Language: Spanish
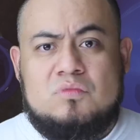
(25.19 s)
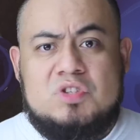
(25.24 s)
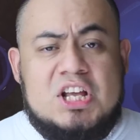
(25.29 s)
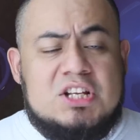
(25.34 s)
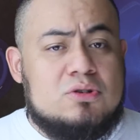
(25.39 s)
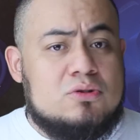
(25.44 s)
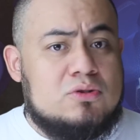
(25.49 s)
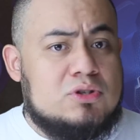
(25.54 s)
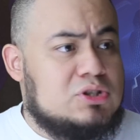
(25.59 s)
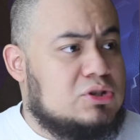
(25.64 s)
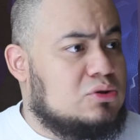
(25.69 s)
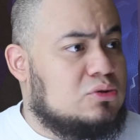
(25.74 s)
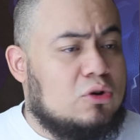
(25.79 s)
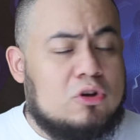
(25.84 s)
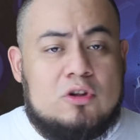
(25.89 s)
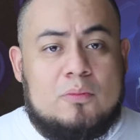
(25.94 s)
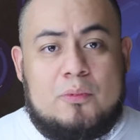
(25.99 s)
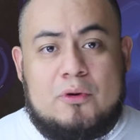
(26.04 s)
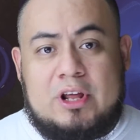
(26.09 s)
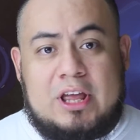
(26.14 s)
Y eso no es
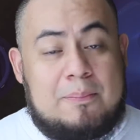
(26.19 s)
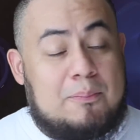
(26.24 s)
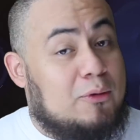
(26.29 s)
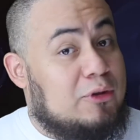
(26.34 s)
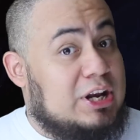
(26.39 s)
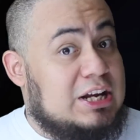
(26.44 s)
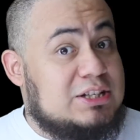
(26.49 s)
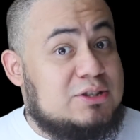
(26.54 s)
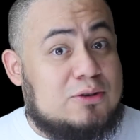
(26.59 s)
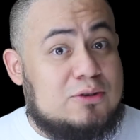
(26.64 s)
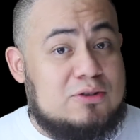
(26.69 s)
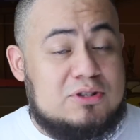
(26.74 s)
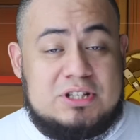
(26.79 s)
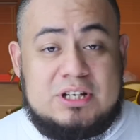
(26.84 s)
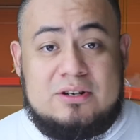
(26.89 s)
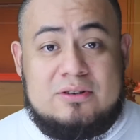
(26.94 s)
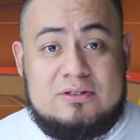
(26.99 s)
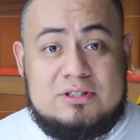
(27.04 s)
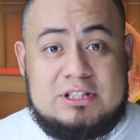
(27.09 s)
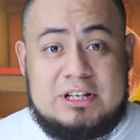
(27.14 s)
todo, porque podrás
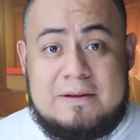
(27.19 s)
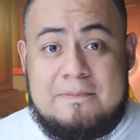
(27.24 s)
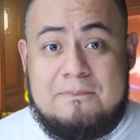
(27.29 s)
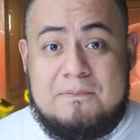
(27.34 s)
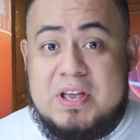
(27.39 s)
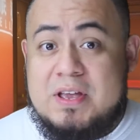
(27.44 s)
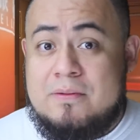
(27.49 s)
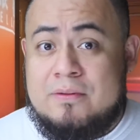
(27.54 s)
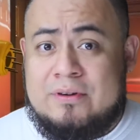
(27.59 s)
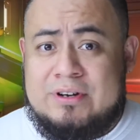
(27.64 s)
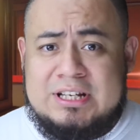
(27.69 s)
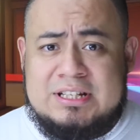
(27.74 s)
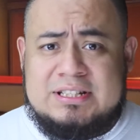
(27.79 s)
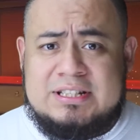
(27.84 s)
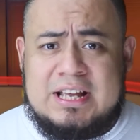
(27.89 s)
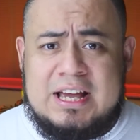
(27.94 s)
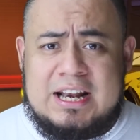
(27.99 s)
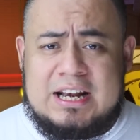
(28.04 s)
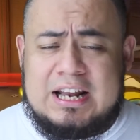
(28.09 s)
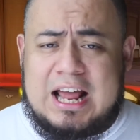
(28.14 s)
conocernos en vivo y
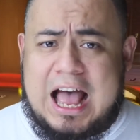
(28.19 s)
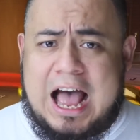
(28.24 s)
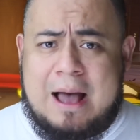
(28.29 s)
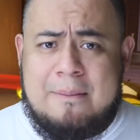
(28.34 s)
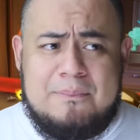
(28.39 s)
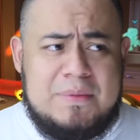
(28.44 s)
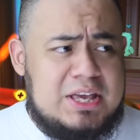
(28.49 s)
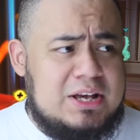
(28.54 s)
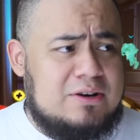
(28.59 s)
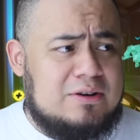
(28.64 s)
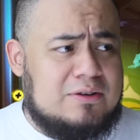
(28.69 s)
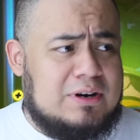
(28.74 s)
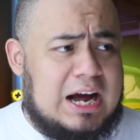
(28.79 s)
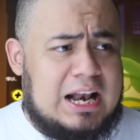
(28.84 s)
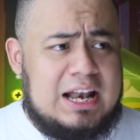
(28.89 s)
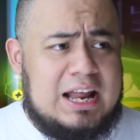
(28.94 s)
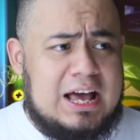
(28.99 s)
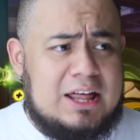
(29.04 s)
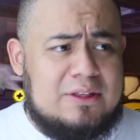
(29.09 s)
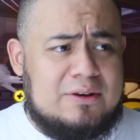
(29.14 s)
ser amigo,
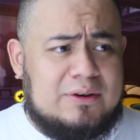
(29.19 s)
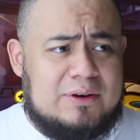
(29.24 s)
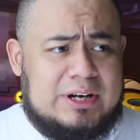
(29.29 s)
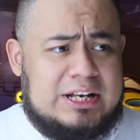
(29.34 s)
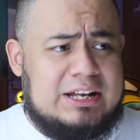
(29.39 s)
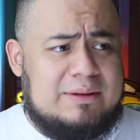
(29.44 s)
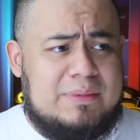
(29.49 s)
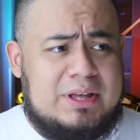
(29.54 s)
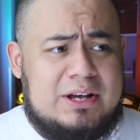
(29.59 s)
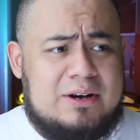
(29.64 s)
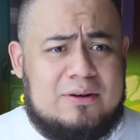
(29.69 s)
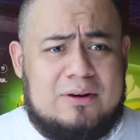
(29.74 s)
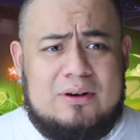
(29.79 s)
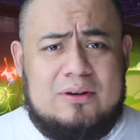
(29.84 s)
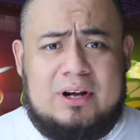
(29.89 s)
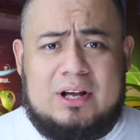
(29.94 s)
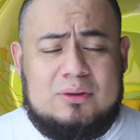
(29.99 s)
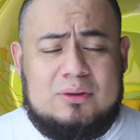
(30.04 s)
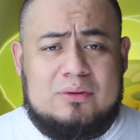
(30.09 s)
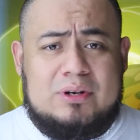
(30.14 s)
aliado, enemigo,
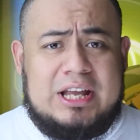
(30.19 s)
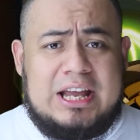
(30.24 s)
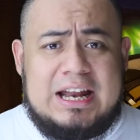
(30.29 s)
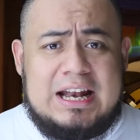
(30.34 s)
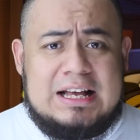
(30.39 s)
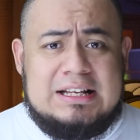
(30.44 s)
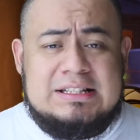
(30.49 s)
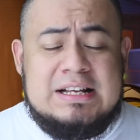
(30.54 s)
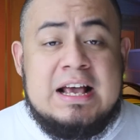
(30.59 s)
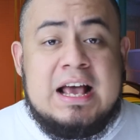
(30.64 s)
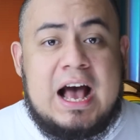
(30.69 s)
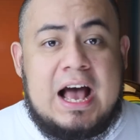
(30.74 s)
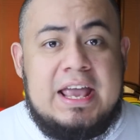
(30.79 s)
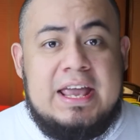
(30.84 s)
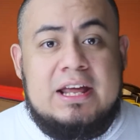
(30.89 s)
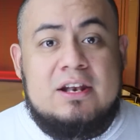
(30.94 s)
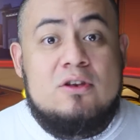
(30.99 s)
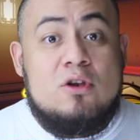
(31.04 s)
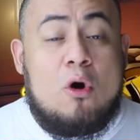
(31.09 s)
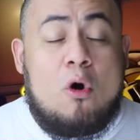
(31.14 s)
tú quieras.
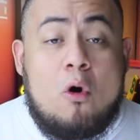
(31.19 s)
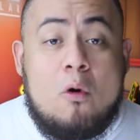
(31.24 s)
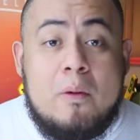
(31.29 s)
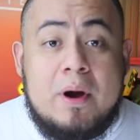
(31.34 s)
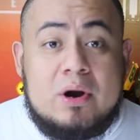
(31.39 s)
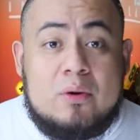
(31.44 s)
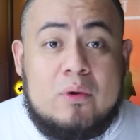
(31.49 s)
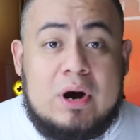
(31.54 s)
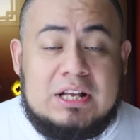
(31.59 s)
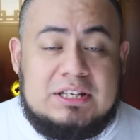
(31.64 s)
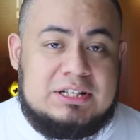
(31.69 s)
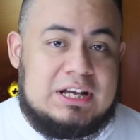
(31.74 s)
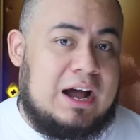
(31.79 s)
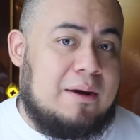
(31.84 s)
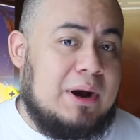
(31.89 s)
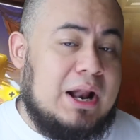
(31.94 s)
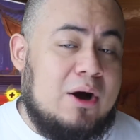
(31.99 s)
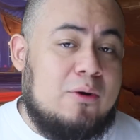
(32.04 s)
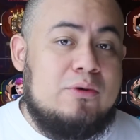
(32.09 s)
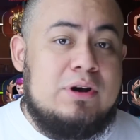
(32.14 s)
Ahí en Overwatch
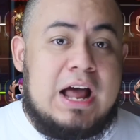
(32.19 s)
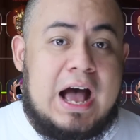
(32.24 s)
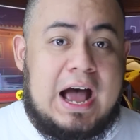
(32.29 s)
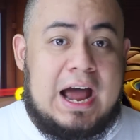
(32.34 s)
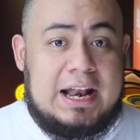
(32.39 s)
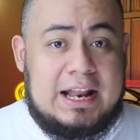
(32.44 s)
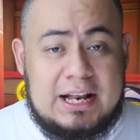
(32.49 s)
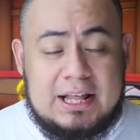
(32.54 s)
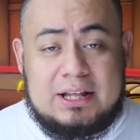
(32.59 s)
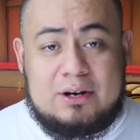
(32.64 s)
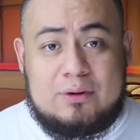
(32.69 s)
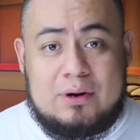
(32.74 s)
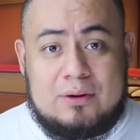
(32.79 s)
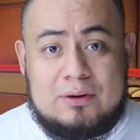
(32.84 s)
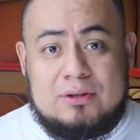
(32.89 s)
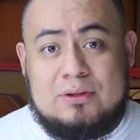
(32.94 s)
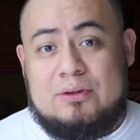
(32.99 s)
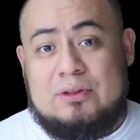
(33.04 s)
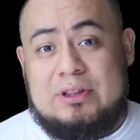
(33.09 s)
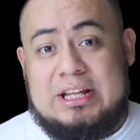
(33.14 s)
habrá una arena de
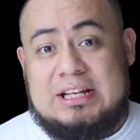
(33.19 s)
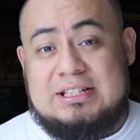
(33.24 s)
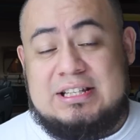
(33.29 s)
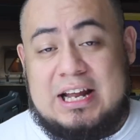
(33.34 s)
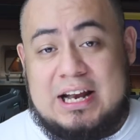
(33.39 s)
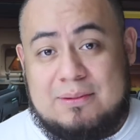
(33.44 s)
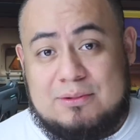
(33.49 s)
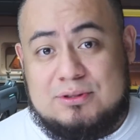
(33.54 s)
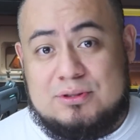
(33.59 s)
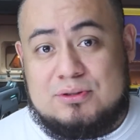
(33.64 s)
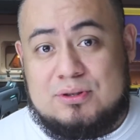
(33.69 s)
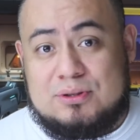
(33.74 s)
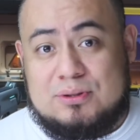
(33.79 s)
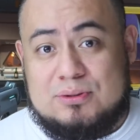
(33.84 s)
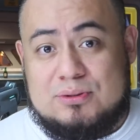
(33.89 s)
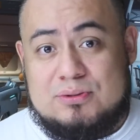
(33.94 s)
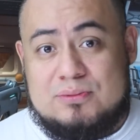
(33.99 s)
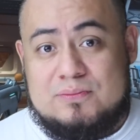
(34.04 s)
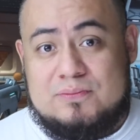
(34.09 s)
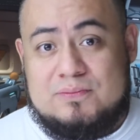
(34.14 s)
juego donde estaremos
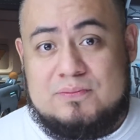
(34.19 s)
nosotros.